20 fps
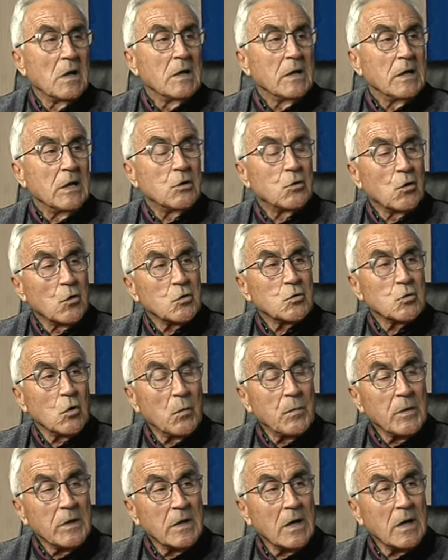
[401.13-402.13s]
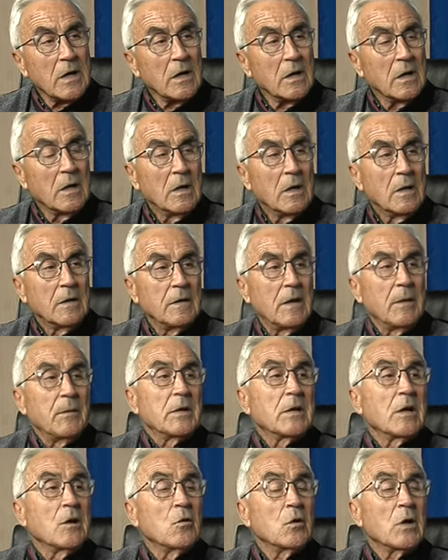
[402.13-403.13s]
Y todos opinar de ver
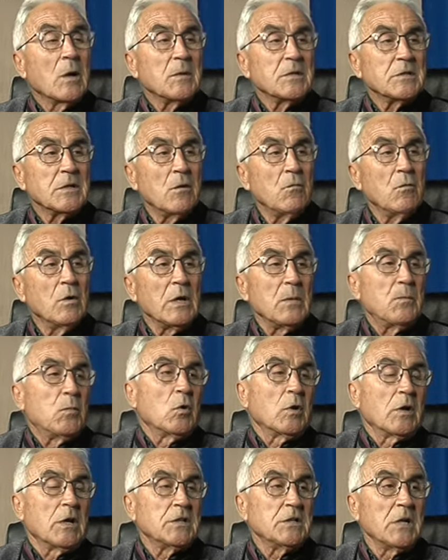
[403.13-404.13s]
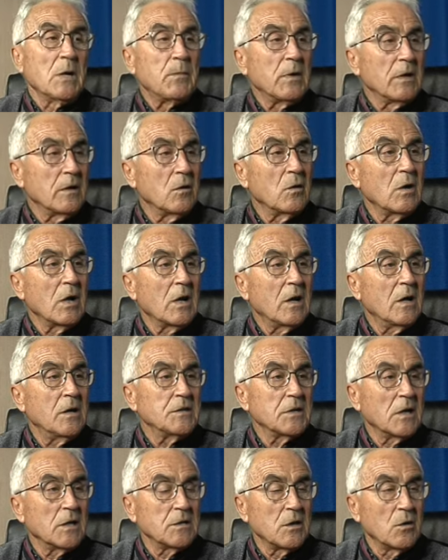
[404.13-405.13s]
qué es lo que ha pasado y por qué se ha perdido
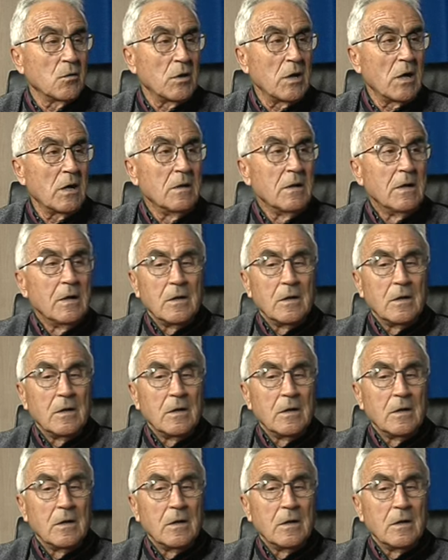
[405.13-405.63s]
esa categoría.